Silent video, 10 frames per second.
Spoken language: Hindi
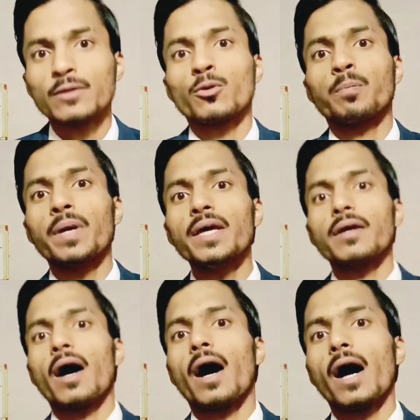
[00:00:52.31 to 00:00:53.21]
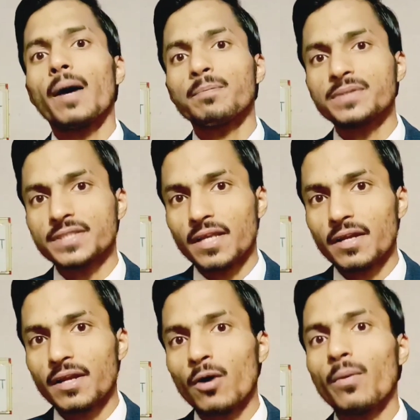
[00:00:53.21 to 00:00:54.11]
तो फिर आप
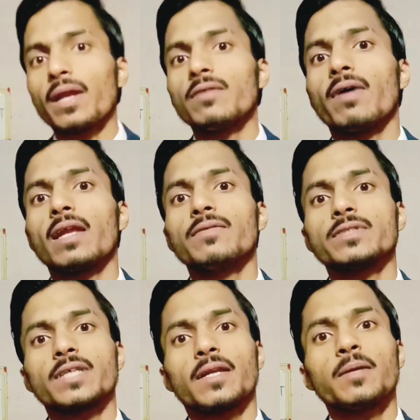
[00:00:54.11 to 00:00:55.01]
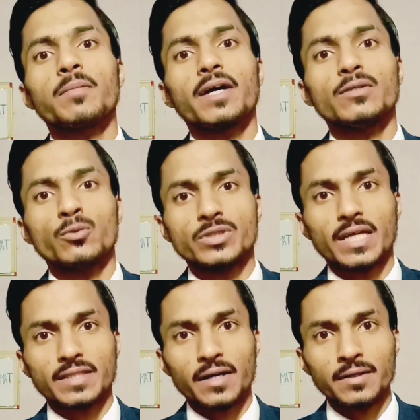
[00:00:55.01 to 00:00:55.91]
सल्लल्लाहु अलैहि वसल्लम का ही हो
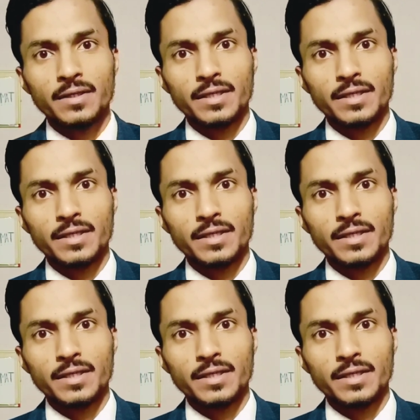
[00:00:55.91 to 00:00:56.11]
जाता